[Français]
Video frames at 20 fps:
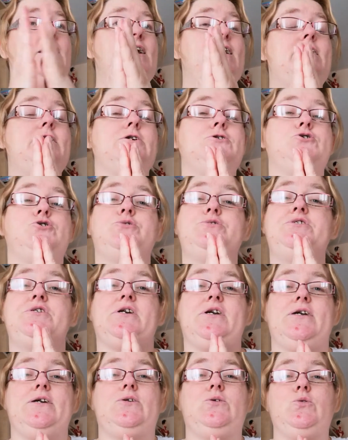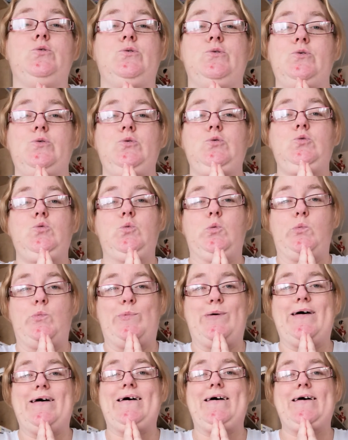Alors je dirais que
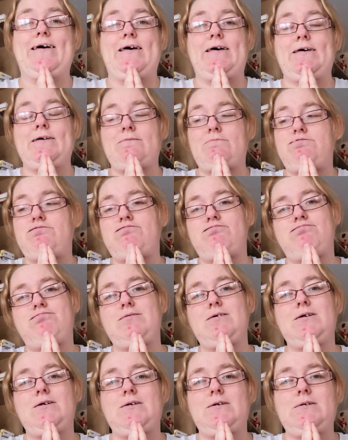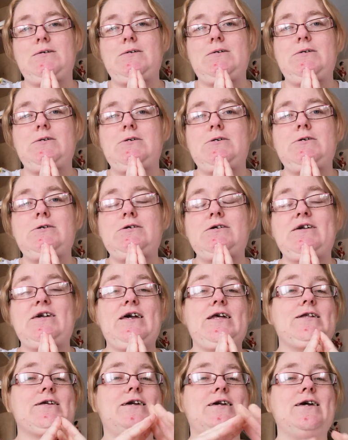ben
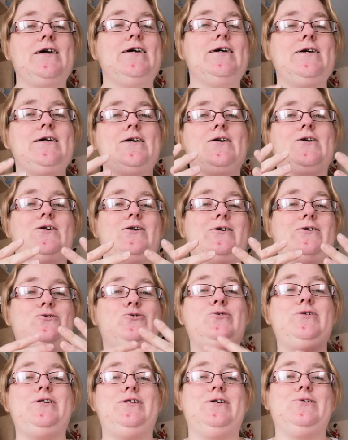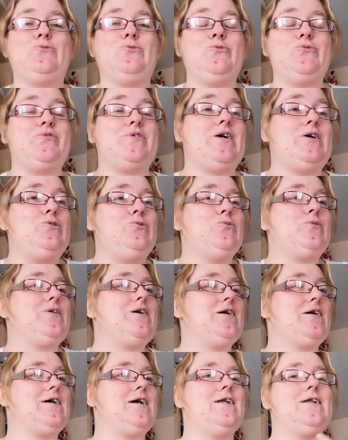quelqu'un donner des conseils donc
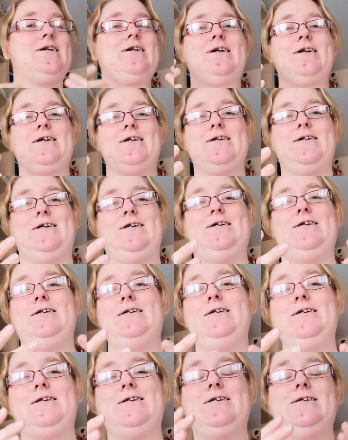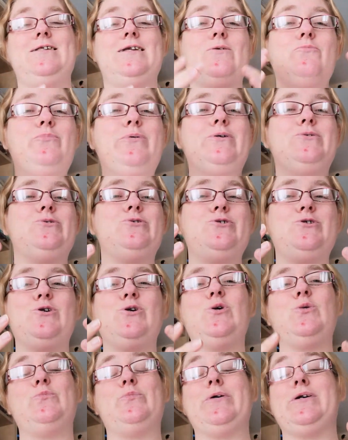à quelqu'un qui, qui n'a pas de genre
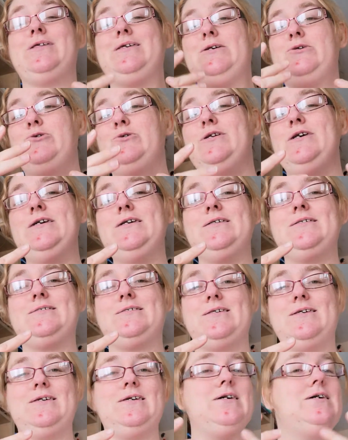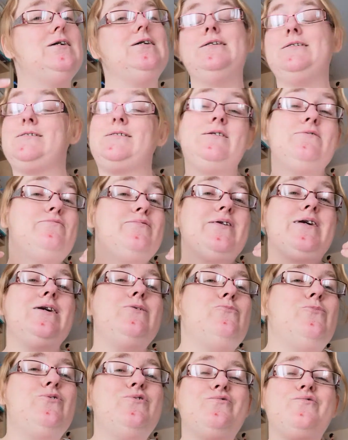en particulier c'est c'est
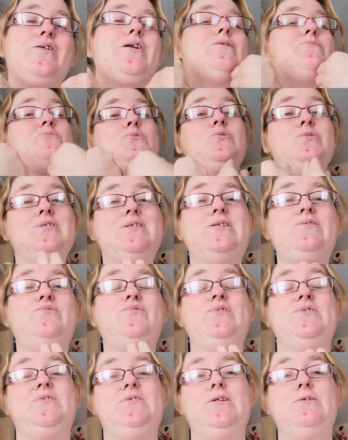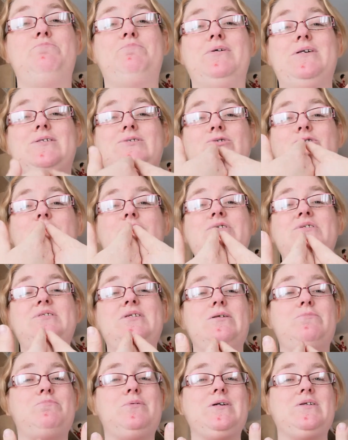vraiment vraiment difficile parce que
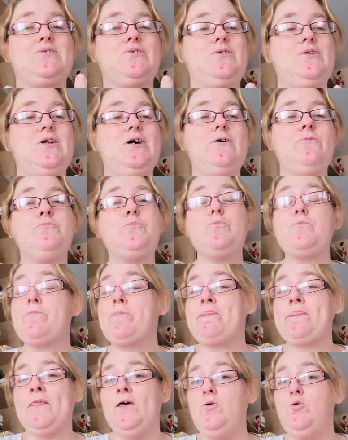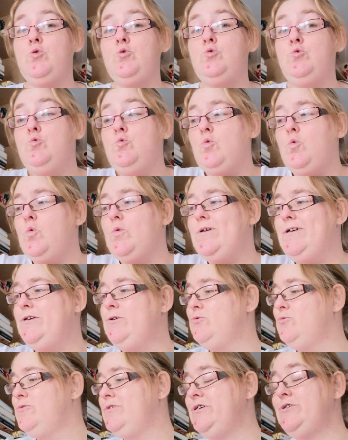cette personne là euh, nous on
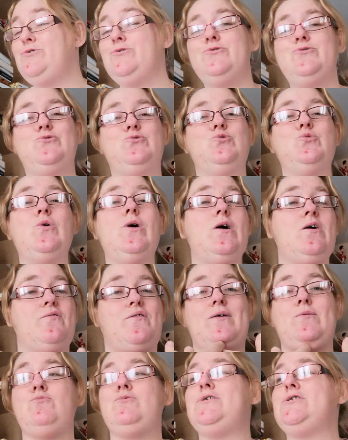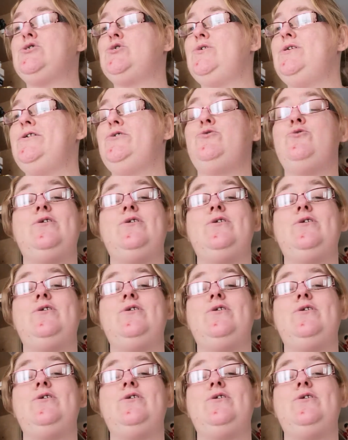lit on lit de tout enfin moi je lis